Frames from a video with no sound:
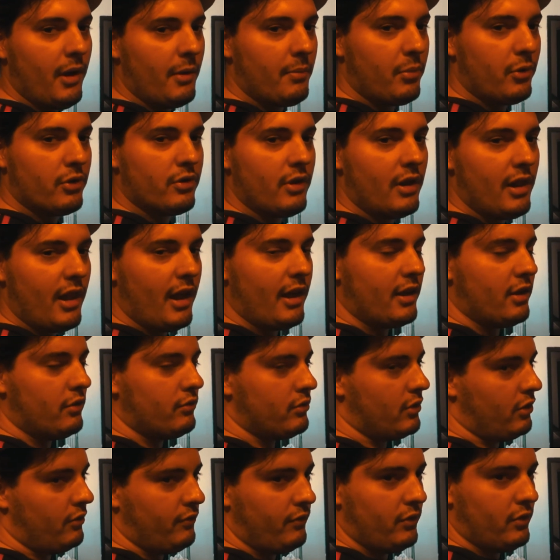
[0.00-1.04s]
a Porto Alegre eu
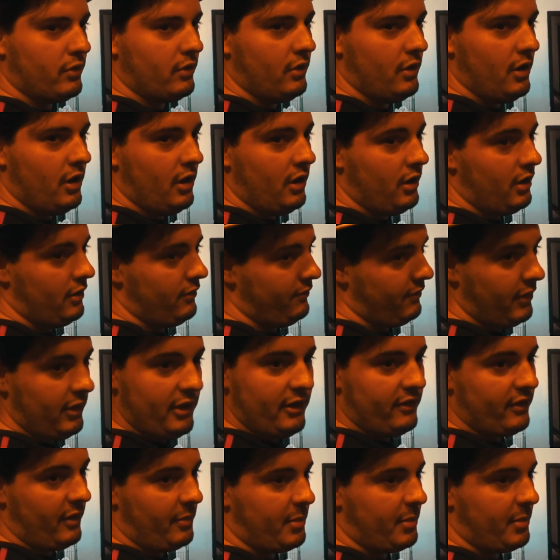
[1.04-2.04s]
não vou vir nesse